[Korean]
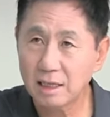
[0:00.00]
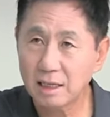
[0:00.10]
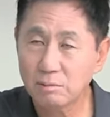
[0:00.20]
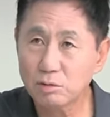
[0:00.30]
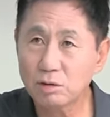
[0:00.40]

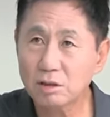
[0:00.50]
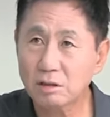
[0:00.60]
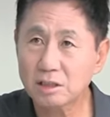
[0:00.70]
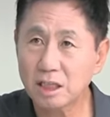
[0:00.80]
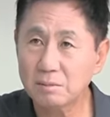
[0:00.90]
모든
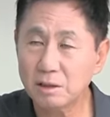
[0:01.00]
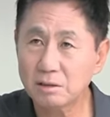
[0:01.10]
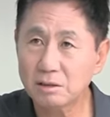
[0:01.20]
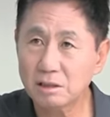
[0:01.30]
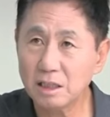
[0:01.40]
경찰
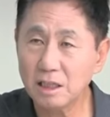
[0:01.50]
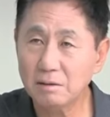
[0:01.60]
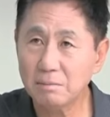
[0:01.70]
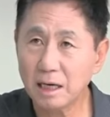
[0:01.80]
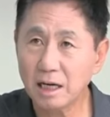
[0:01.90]
병력이
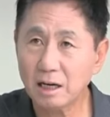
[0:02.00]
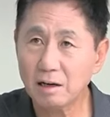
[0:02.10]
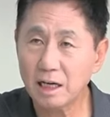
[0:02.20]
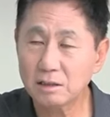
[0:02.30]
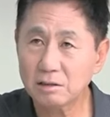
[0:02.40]

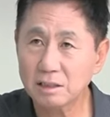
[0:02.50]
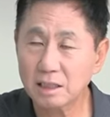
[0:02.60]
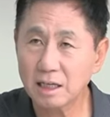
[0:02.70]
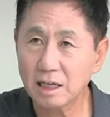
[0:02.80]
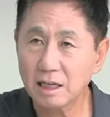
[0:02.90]
마약과의
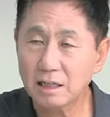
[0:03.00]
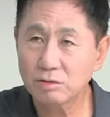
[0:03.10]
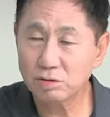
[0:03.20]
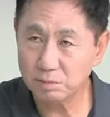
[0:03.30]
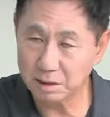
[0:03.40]
전쟁에
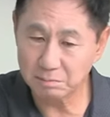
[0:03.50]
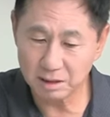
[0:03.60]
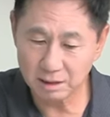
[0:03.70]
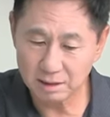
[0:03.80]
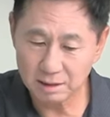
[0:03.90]

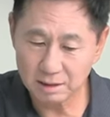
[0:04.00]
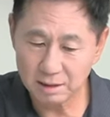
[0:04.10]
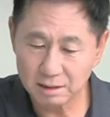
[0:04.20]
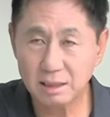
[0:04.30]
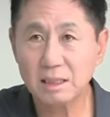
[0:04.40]
투입됩니다.
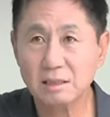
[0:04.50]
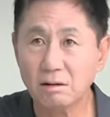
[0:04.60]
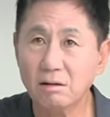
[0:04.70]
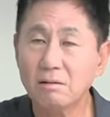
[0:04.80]
그래서